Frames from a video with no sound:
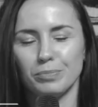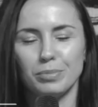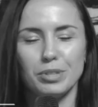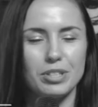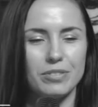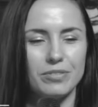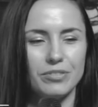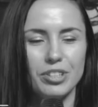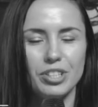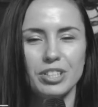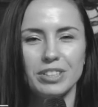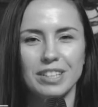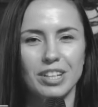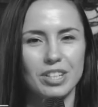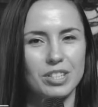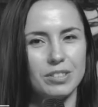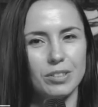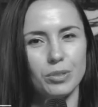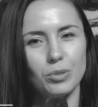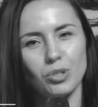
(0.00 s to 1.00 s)
Б вышел
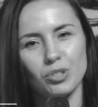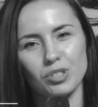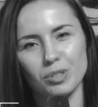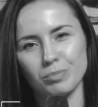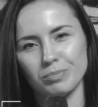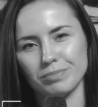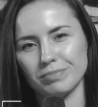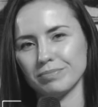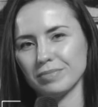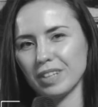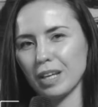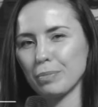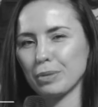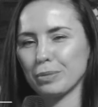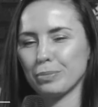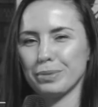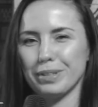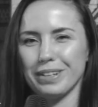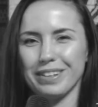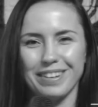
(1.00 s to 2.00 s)
даже лучше, чем я
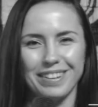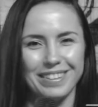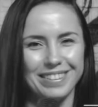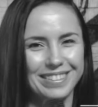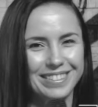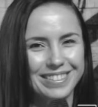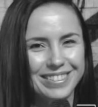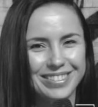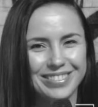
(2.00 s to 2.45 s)
предполагала.